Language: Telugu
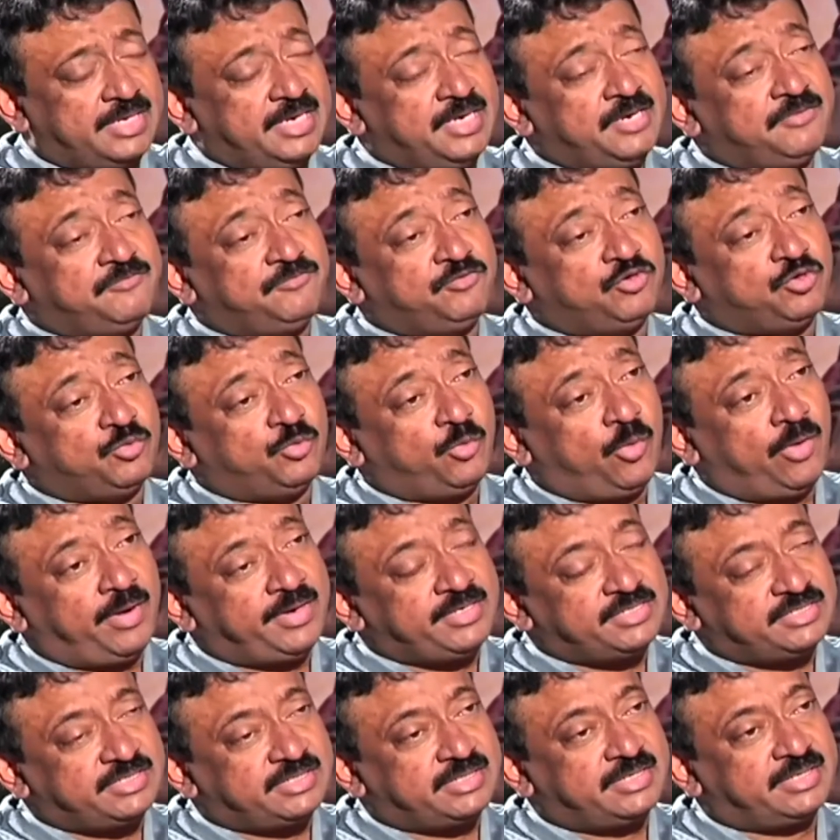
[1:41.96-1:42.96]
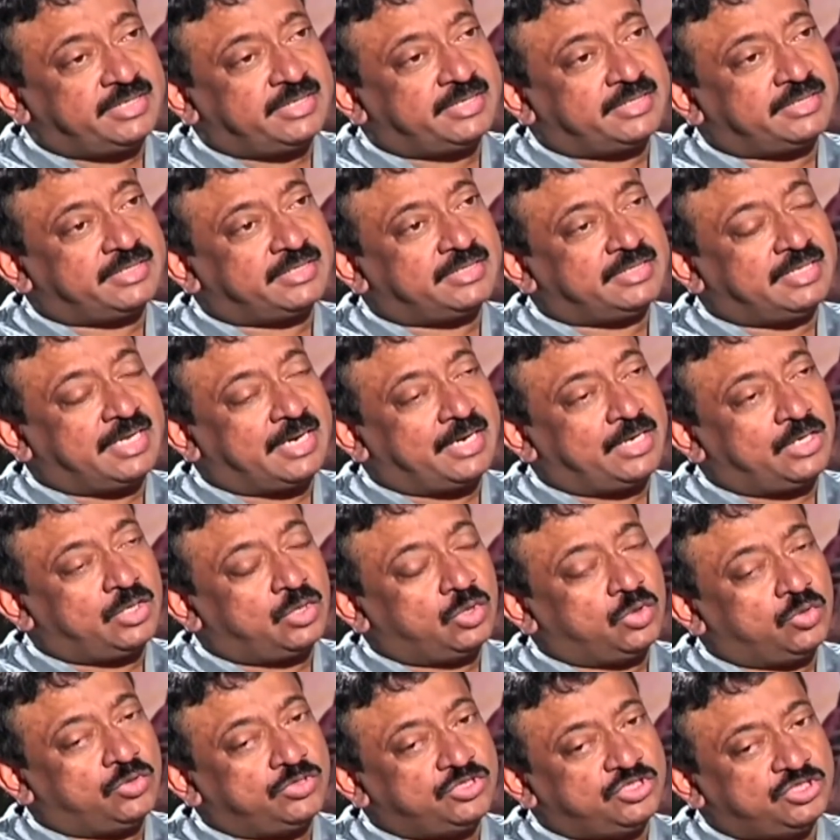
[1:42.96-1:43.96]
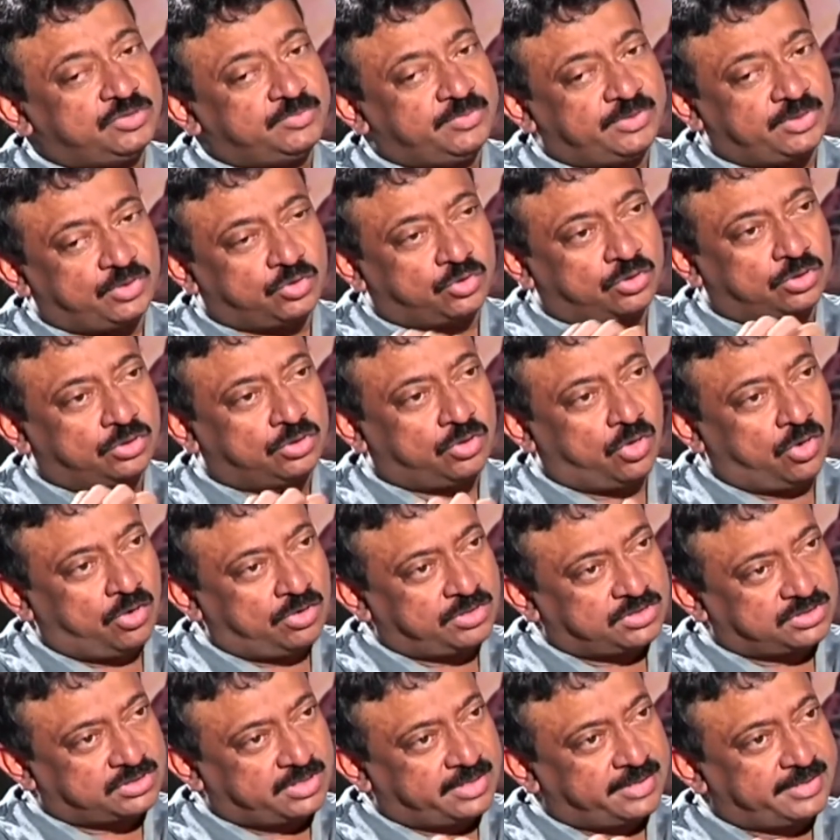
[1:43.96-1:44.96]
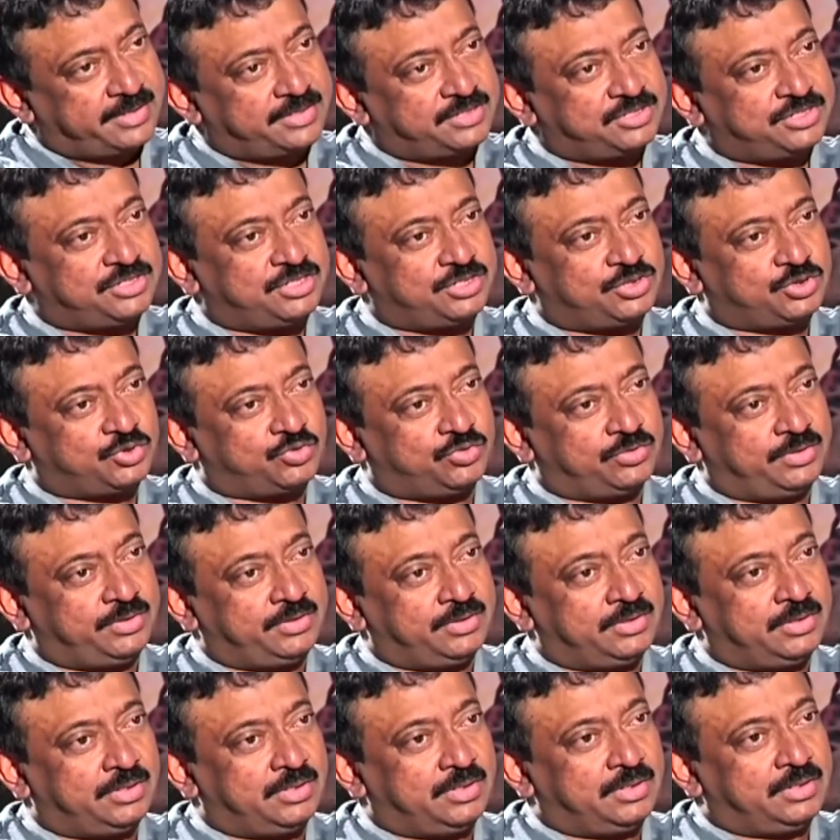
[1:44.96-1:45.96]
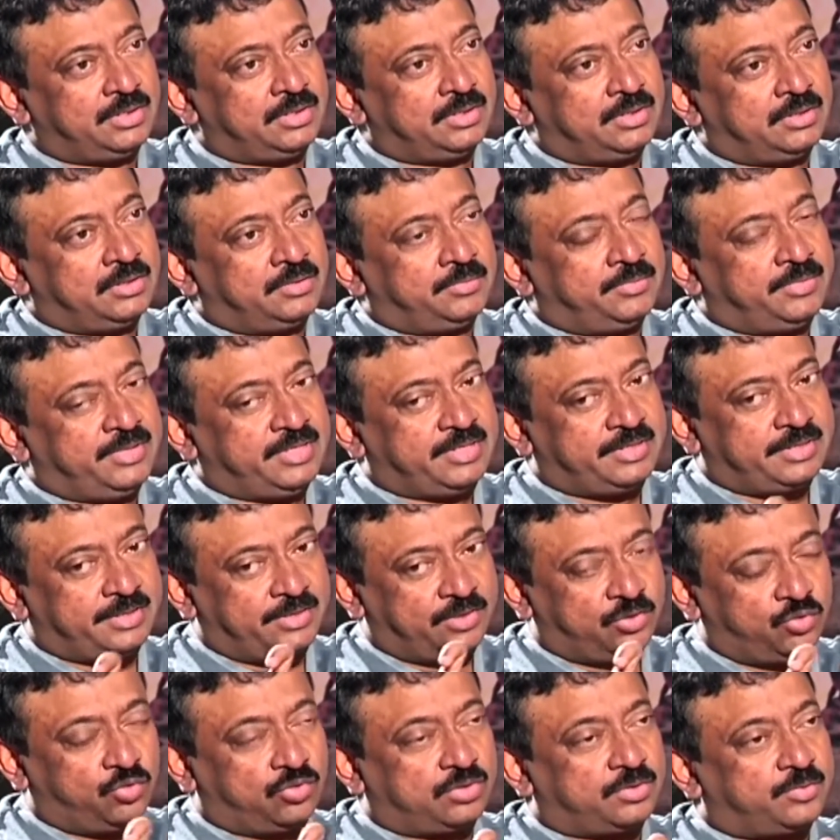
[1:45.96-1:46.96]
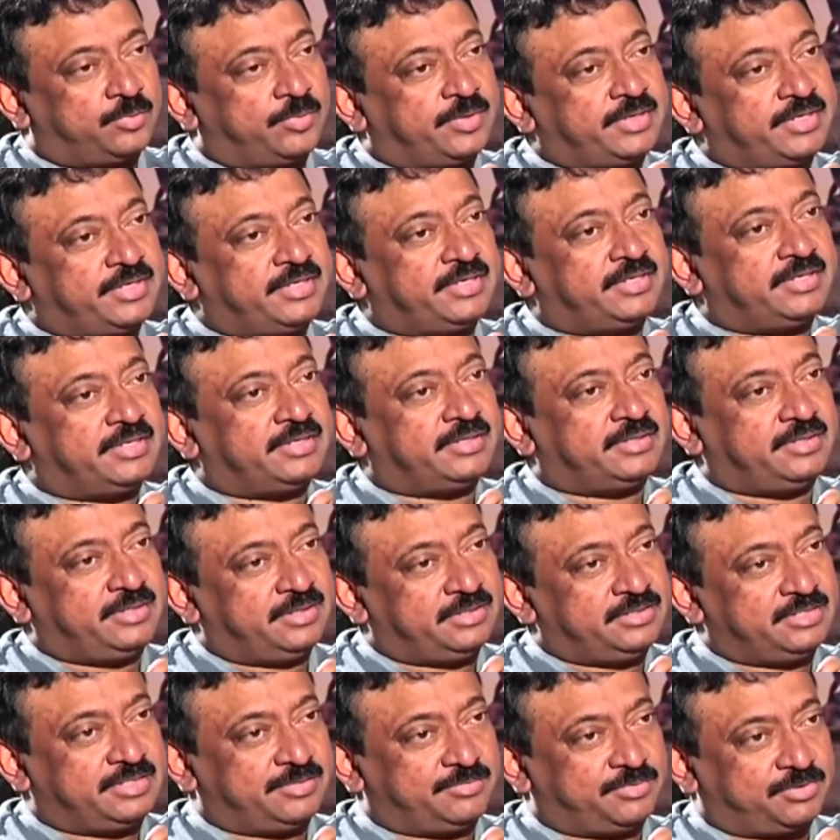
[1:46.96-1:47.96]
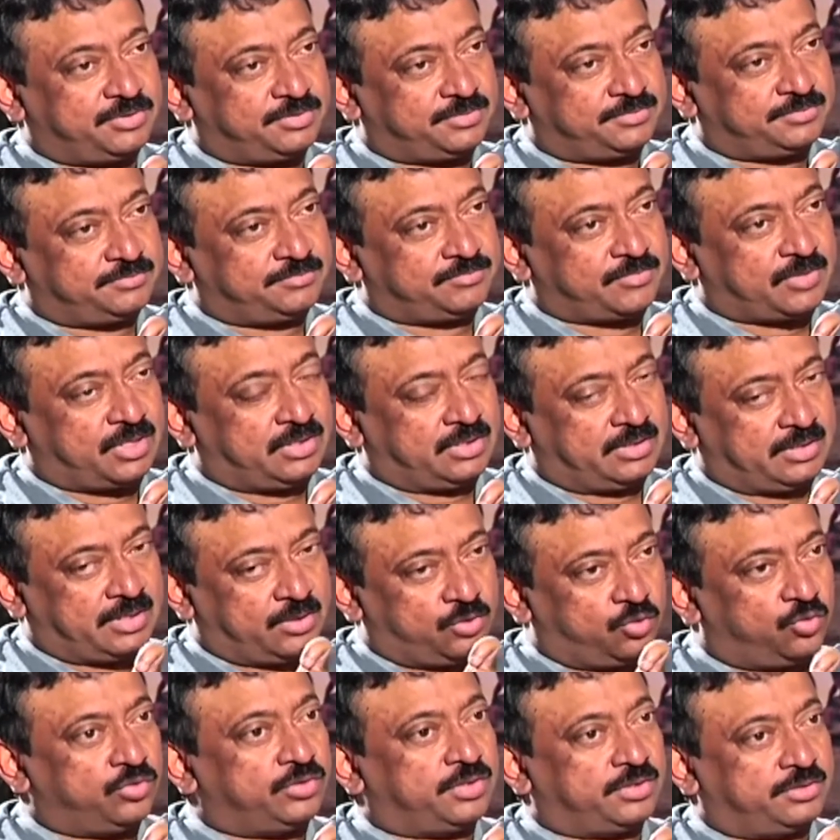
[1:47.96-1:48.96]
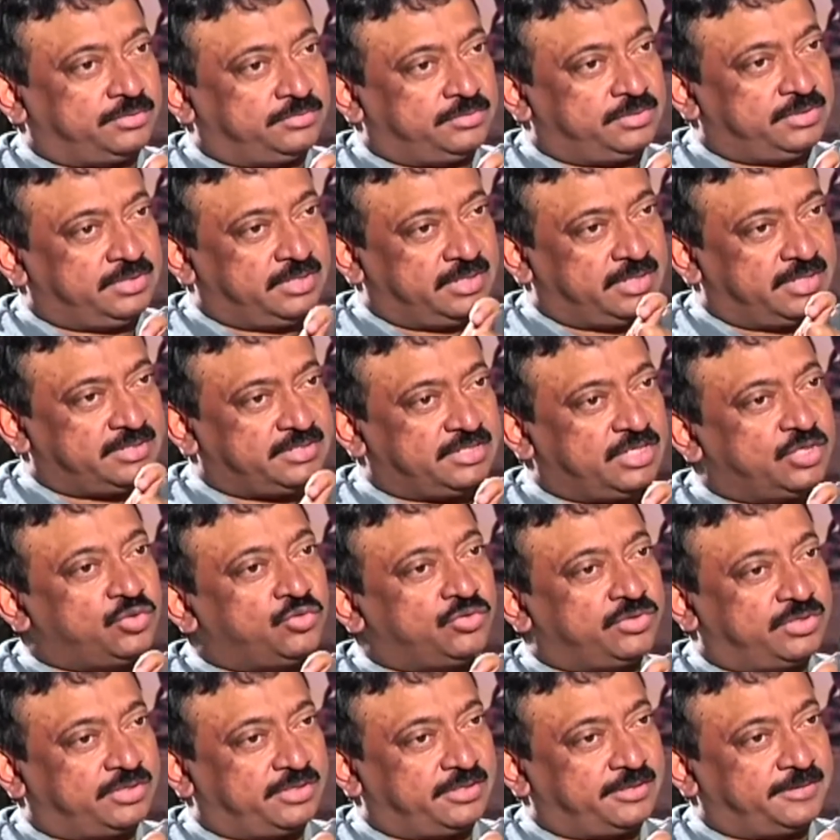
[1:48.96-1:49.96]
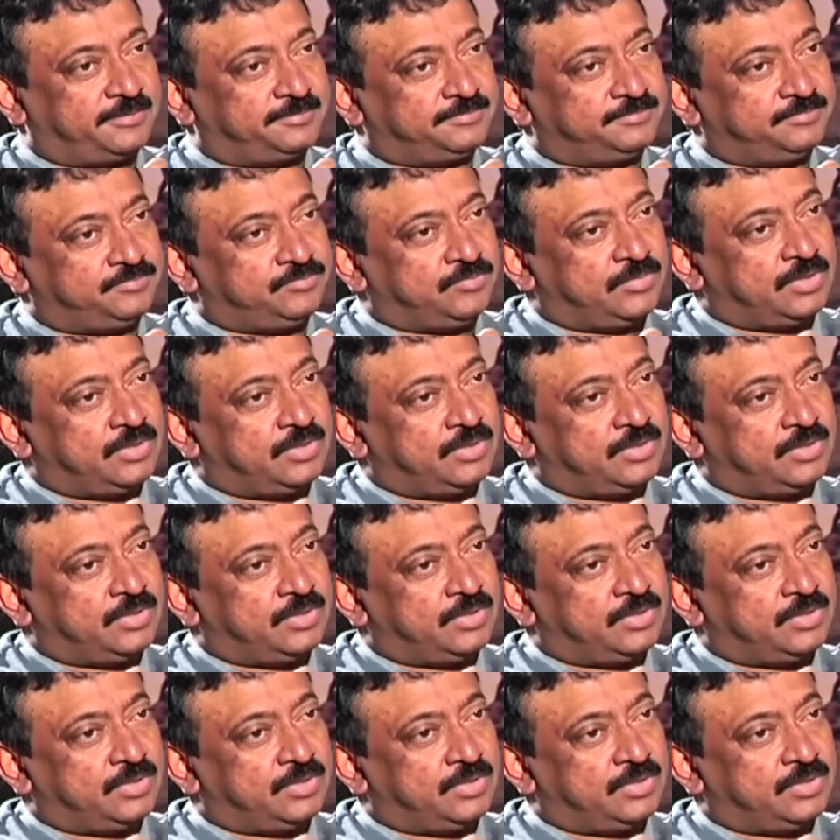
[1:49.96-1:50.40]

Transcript: ఇన్ని వ్యూ పాయింట్స్ విన్నాక దాంట్లోంచి మీరు ఒక డాట్స్ కనెక్ట్ చేసుకుని మీరంటూ ఒక పర్టిక్యులర్ థింగ్ చెప్తారు అనుకుంటారు ఇది ఇలా జరిగి ఉంటుందని